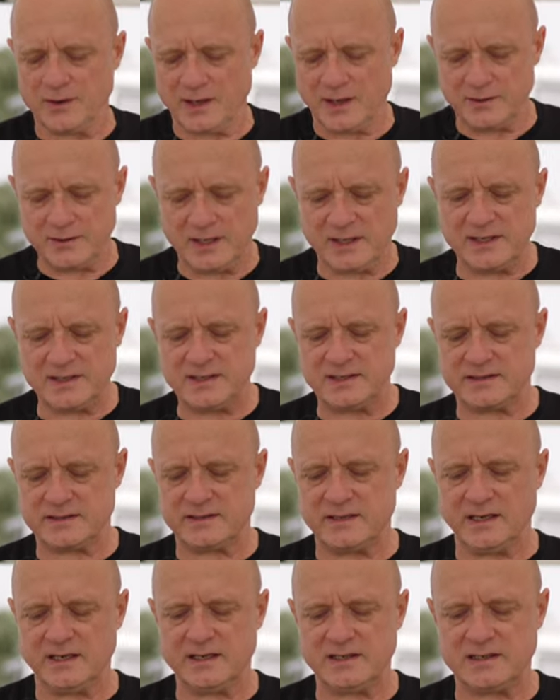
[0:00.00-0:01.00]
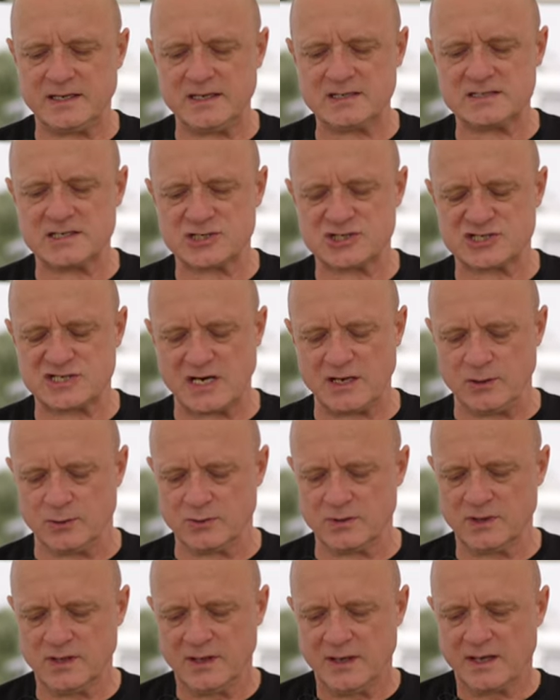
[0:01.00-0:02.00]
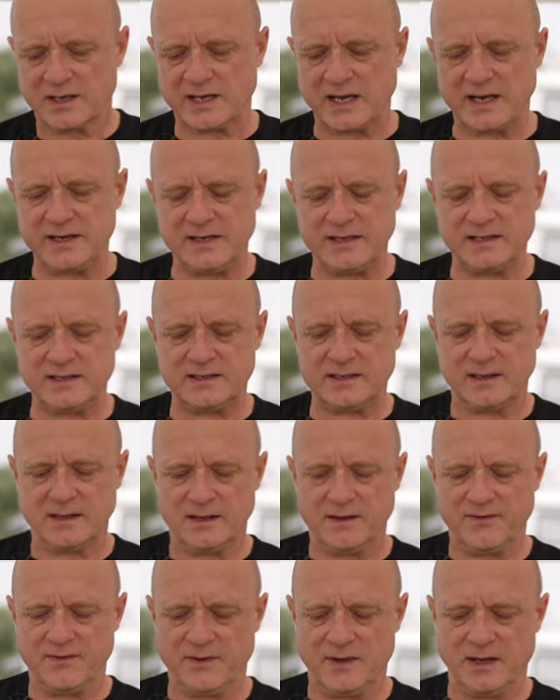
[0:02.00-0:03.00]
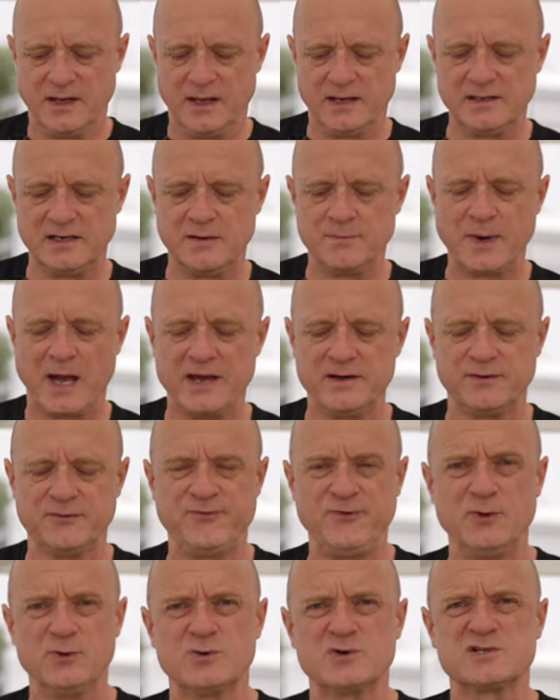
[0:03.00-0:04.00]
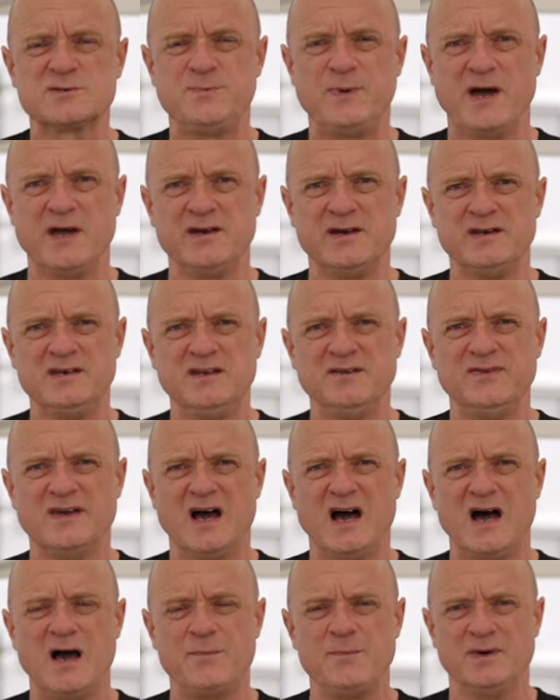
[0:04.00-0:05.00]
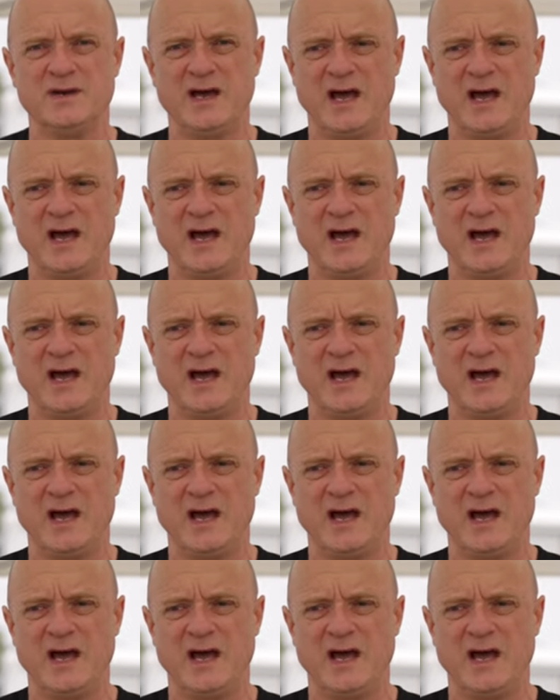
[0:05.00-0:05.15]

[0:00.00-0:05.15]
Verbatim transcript: Und in, in dieser Stellung kann ich an den beiden Führungsbeinen, die wir haben.